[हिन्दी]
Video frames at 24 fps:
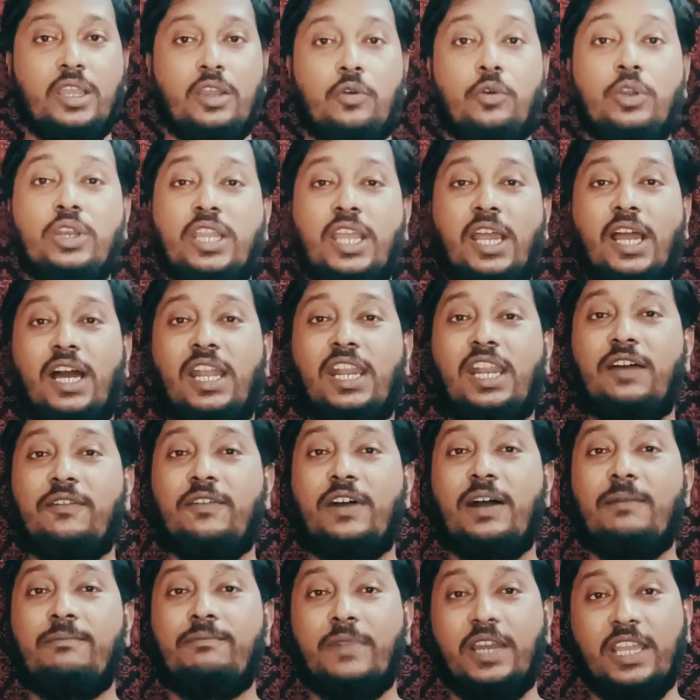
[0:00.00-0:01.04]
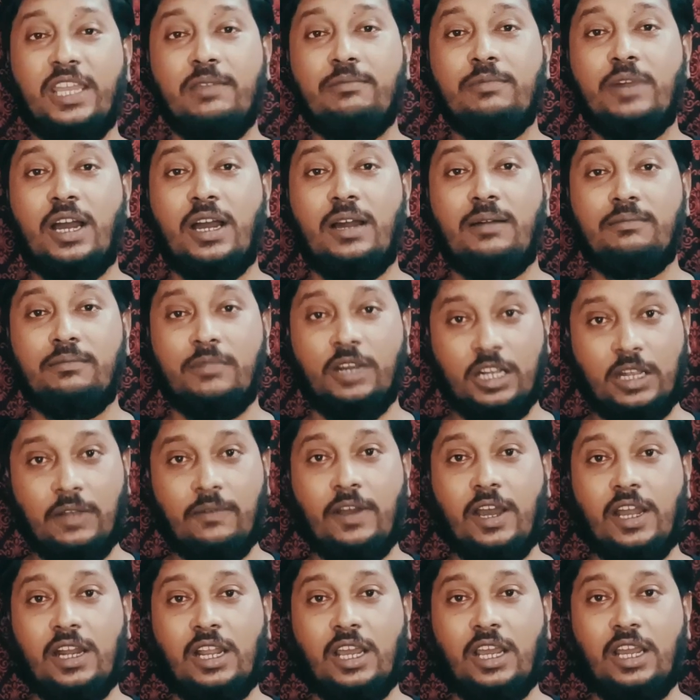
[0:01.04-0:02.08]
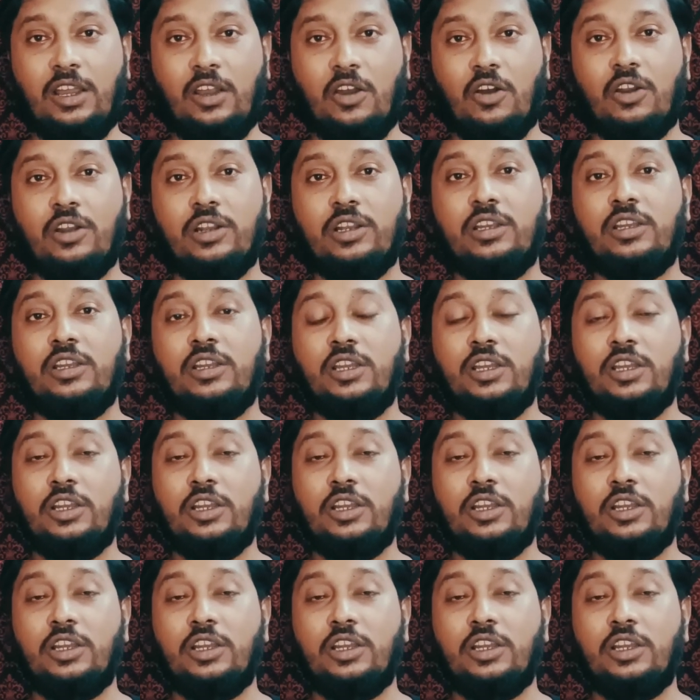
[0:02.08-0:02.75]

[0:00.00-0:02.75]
उनके अलावा महिमा मकवाना और